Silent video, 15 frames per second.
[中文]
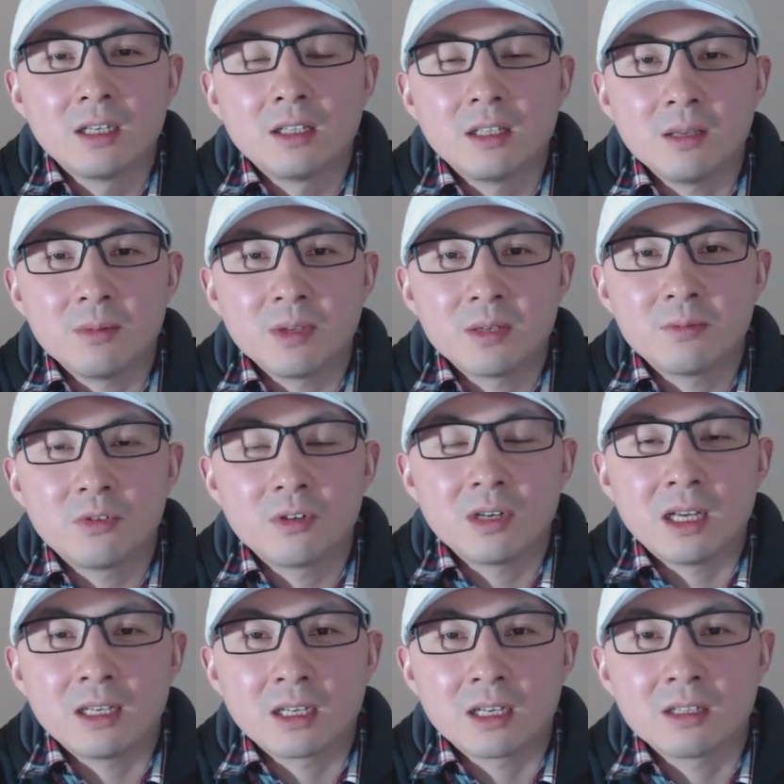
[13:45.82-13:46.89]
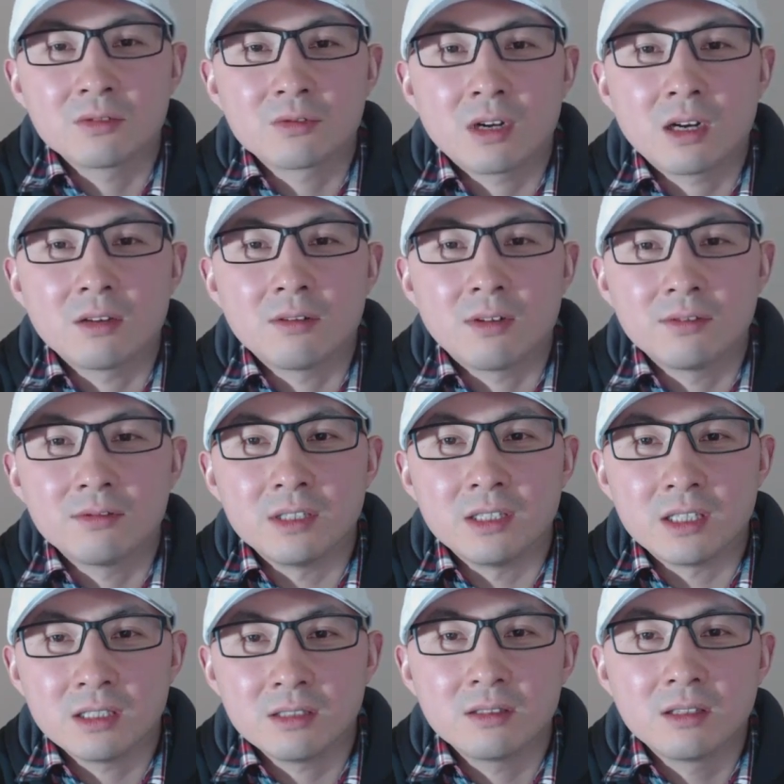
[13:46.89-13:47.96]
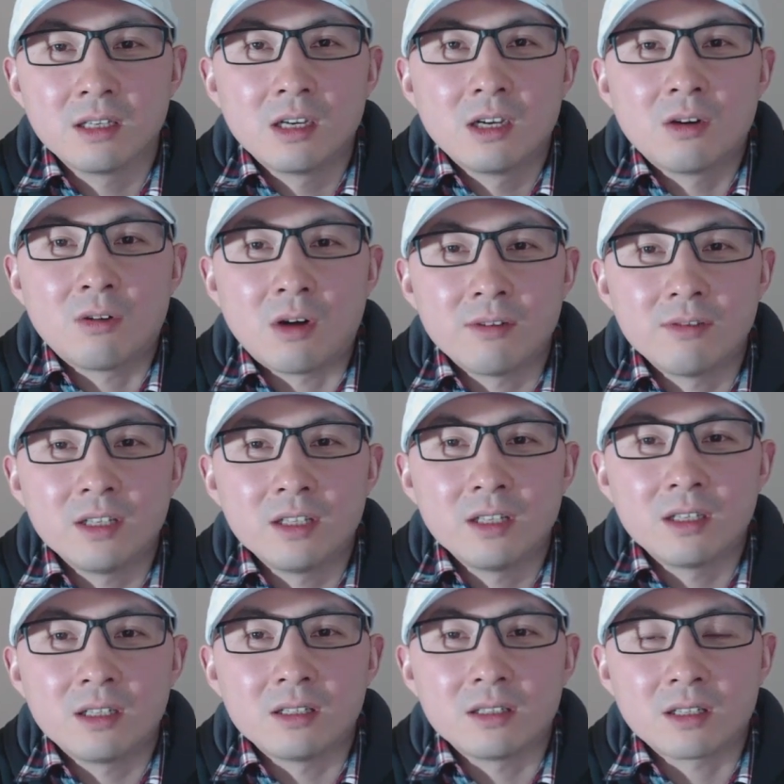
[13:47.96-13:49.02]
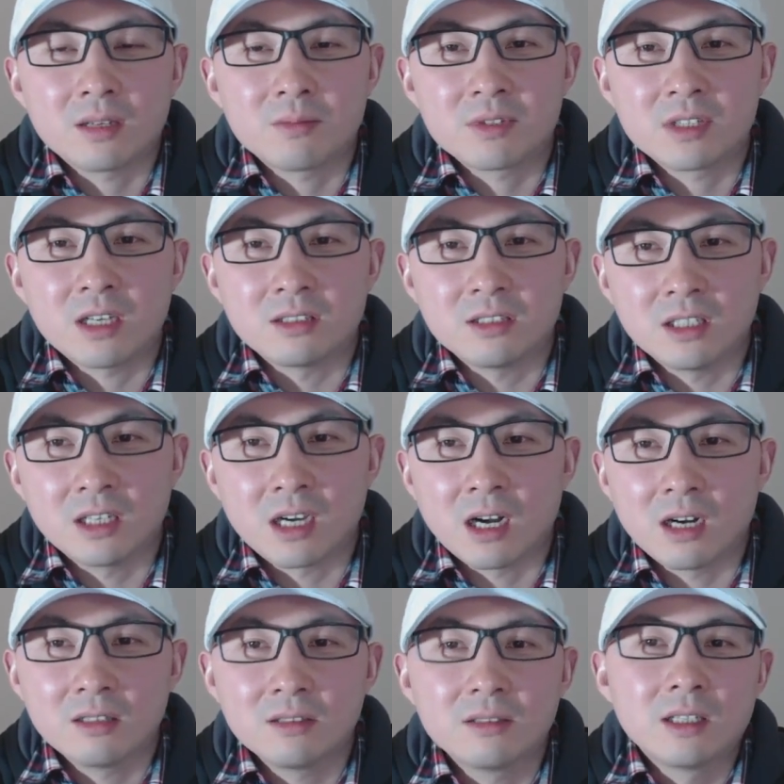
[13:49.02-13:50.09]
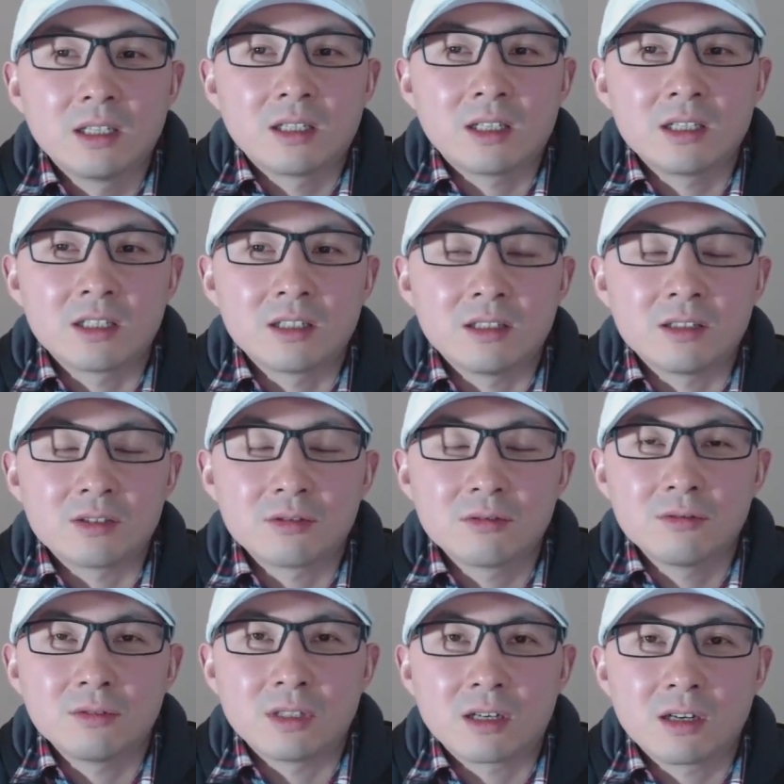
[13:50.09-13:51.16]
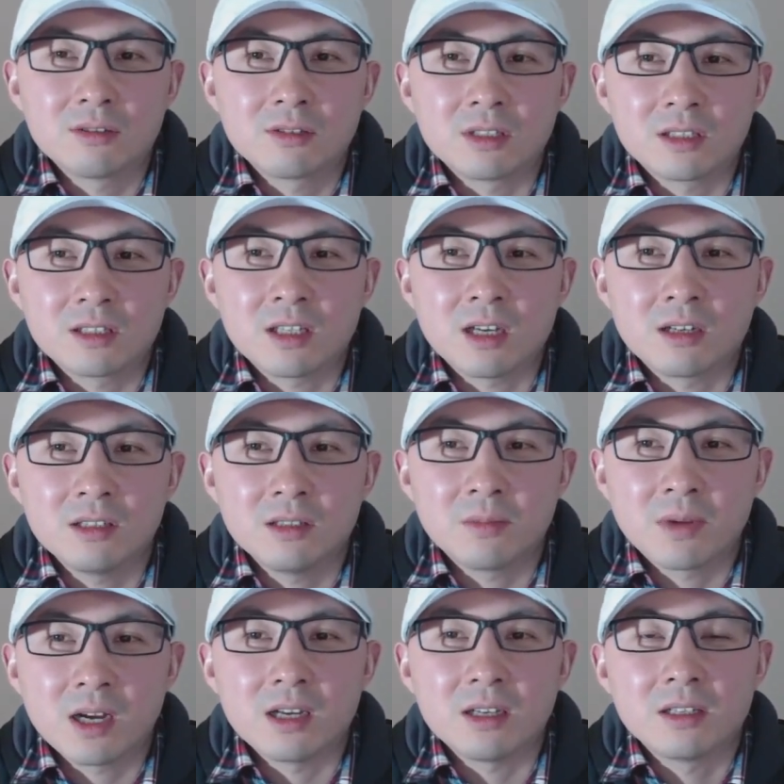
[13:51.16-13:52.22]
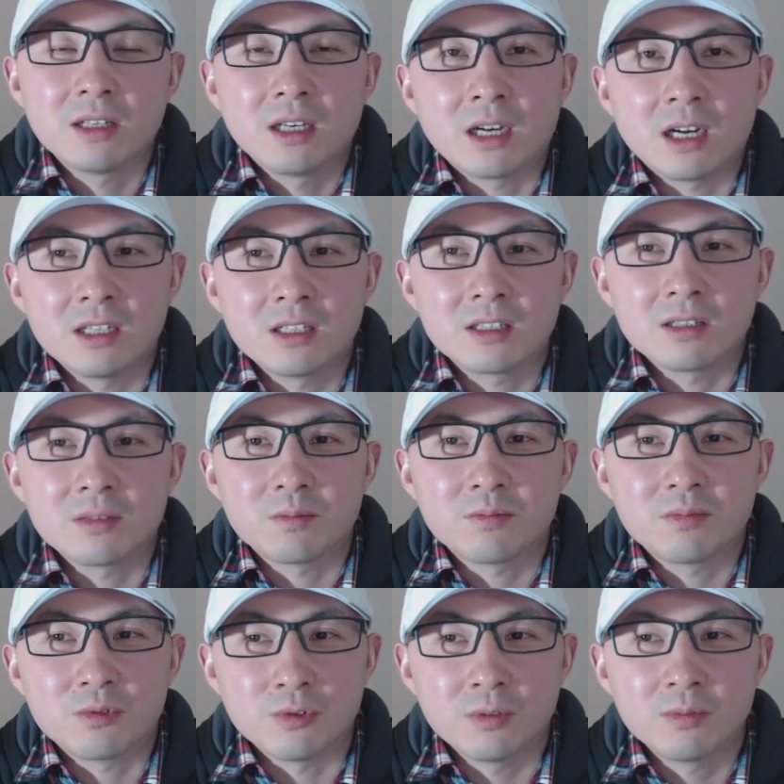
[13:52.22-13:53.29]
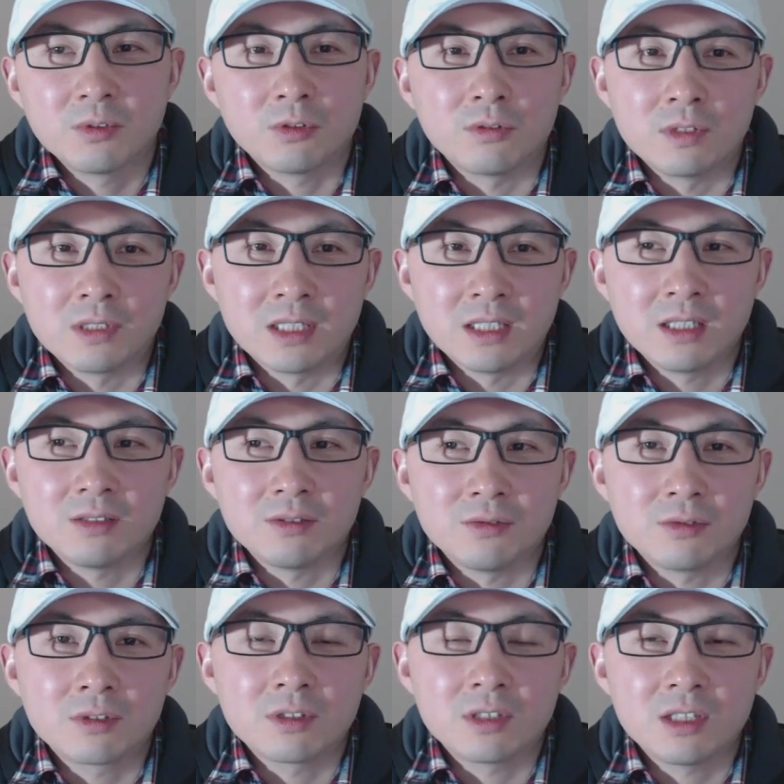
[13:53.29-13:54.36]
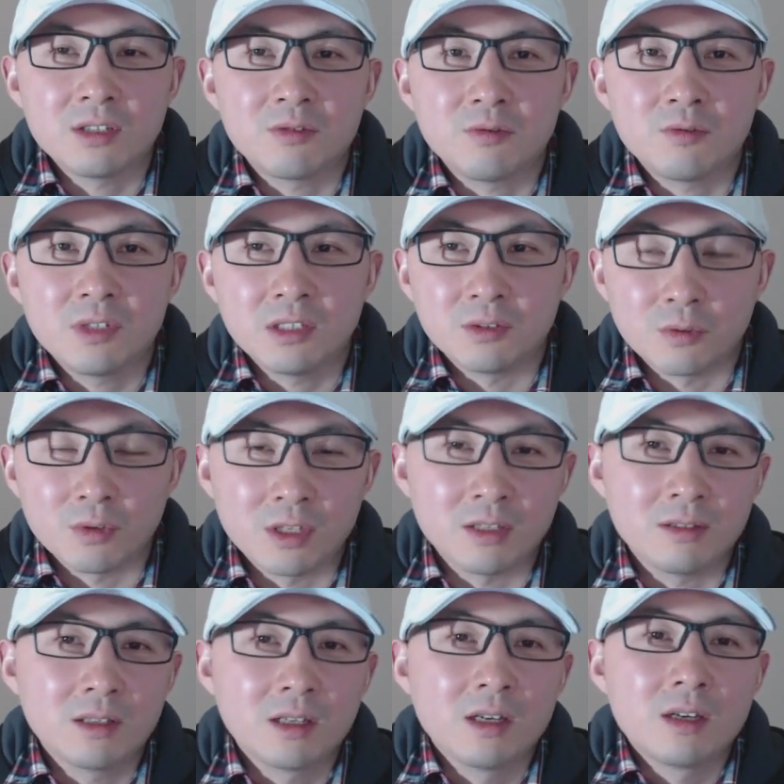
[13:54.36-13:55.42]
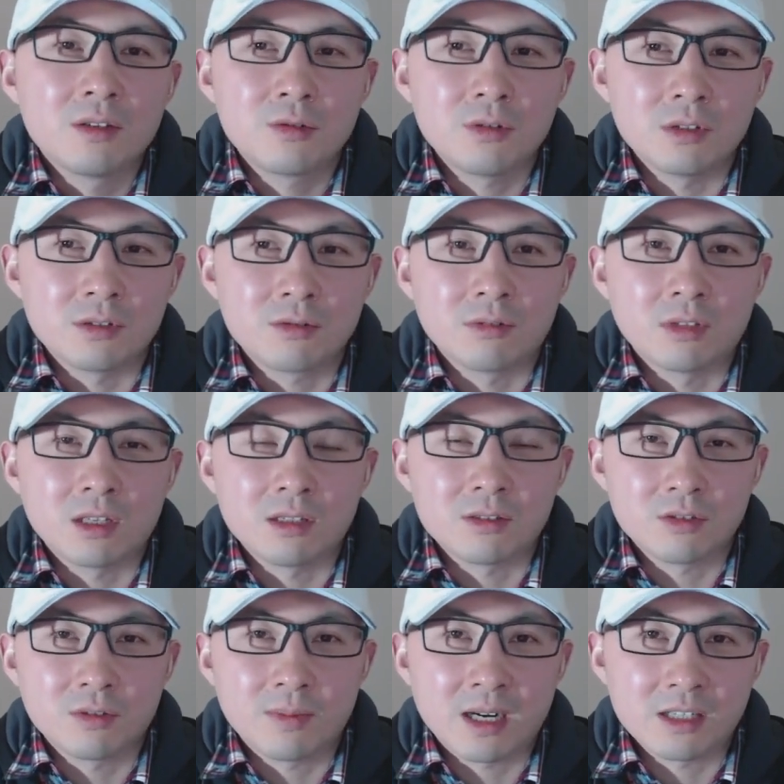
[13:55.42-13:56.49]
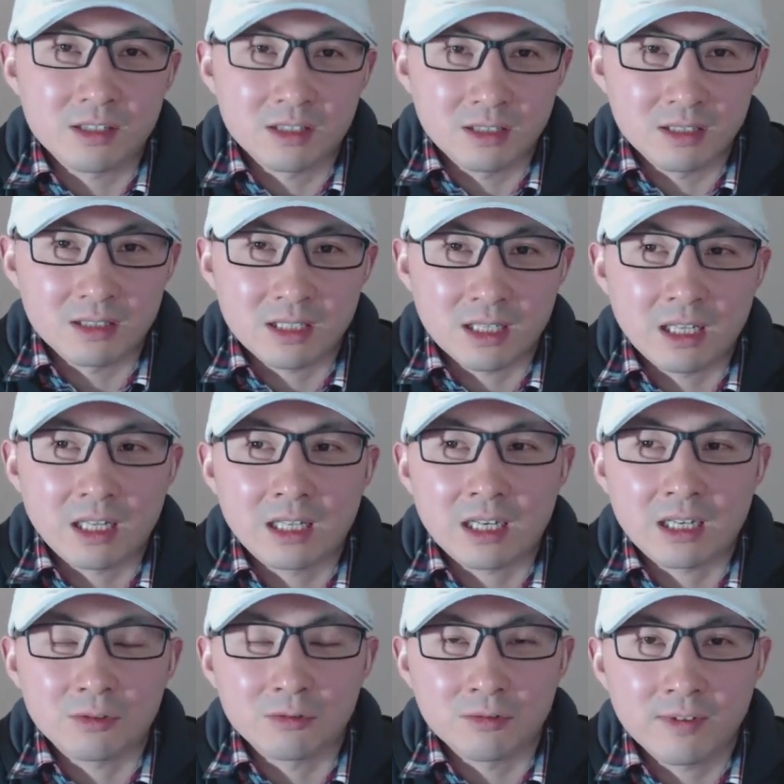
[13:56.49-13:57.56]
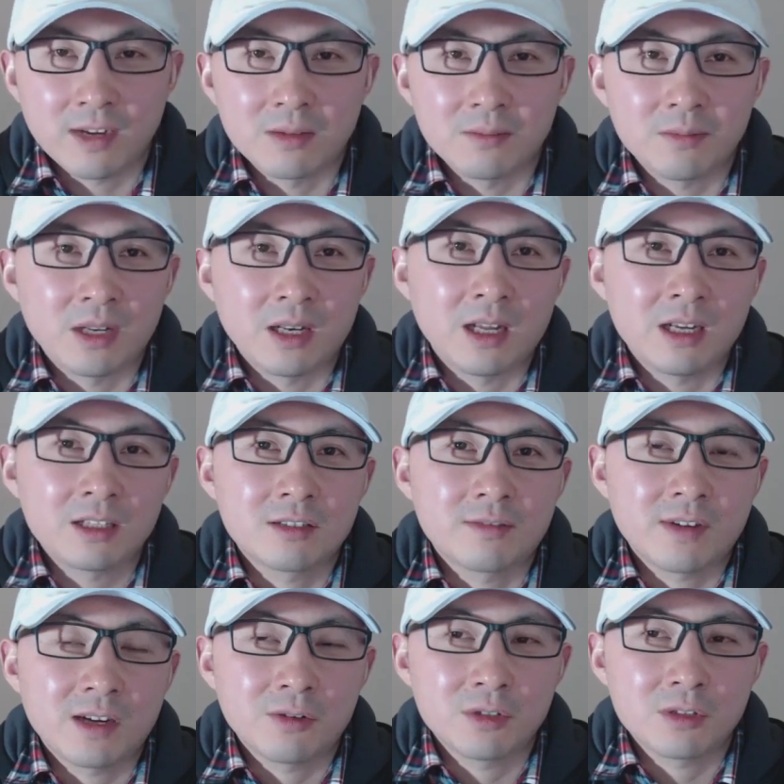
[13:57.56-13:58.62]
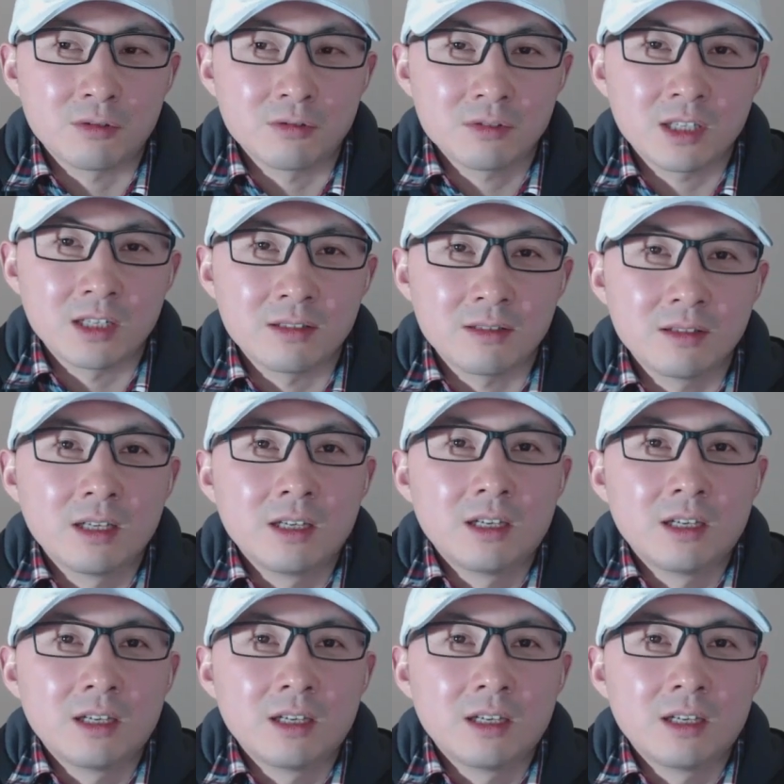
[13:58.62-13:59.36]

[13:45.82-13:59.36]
那边波兰刚抓了王伟京，华为呢，他不想硬扛，但是呢，中共的高层的强硬派。还是绝不妥协，于是继续硬怼，迅速的就把这个加拿大毒贩本来是发回重审，